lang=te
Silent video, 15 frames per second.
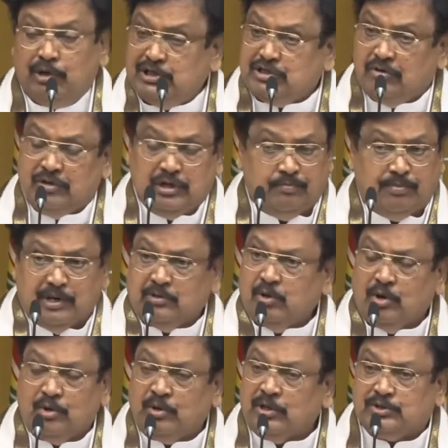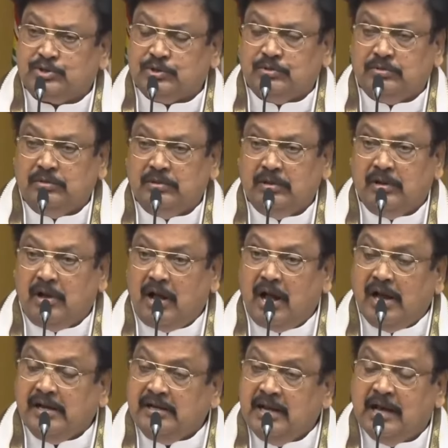కొంచెం ఇబ్బందులు ఉండొచ్చు
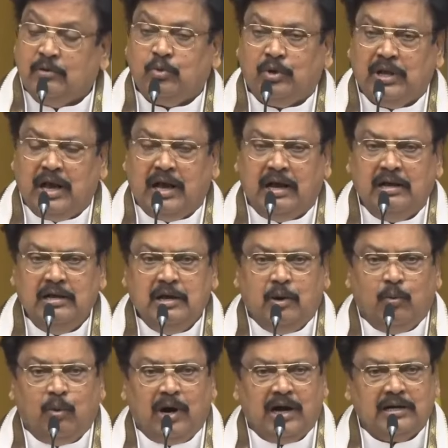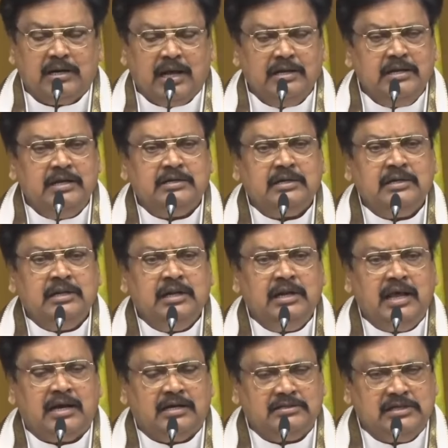అయినా కూడా వాటన్నిటినీ
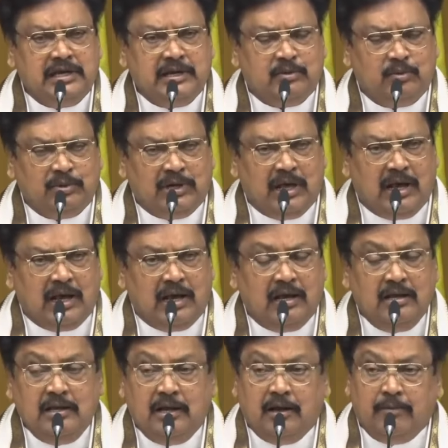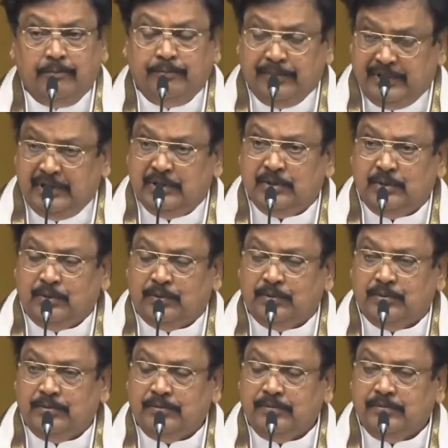లెక్క చేయకుండా మీరు
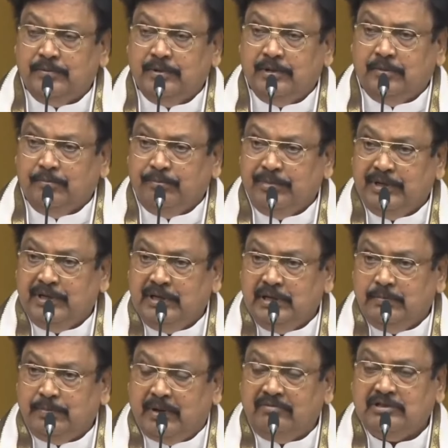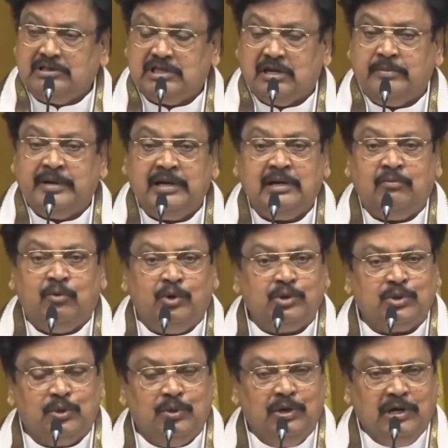మీ పవిత్రమైన
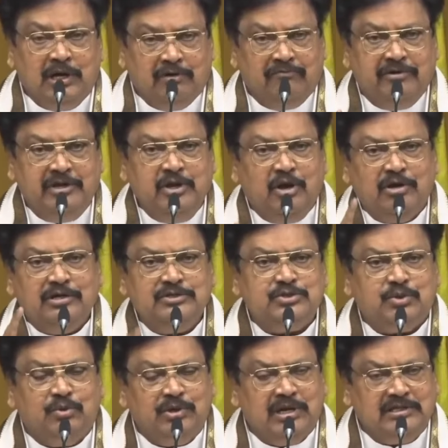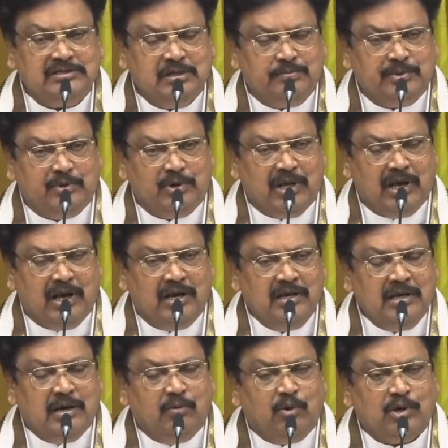ఓటు వినియోగించుకోండి అని చెప్పి కూడా
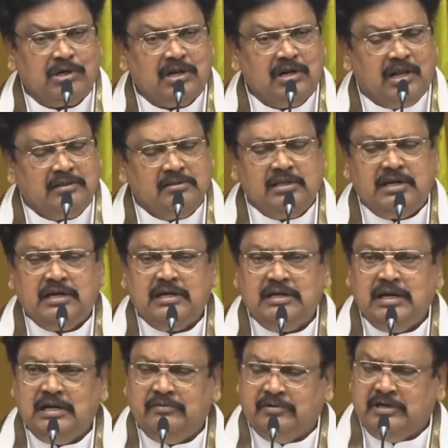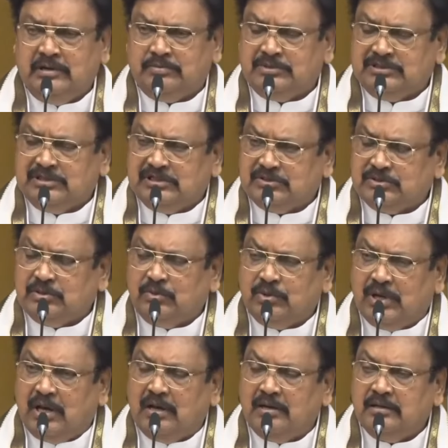ఓటర్లందరికీ నేను విజ్ఞప్తి చేస్తూ
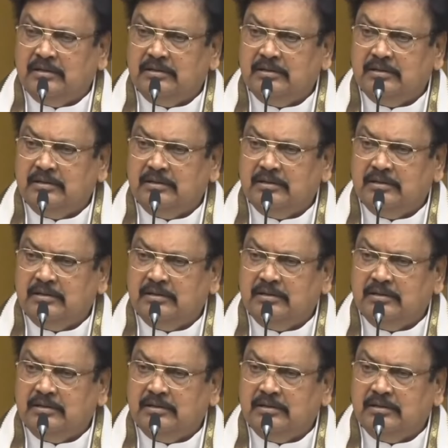ఉన్నా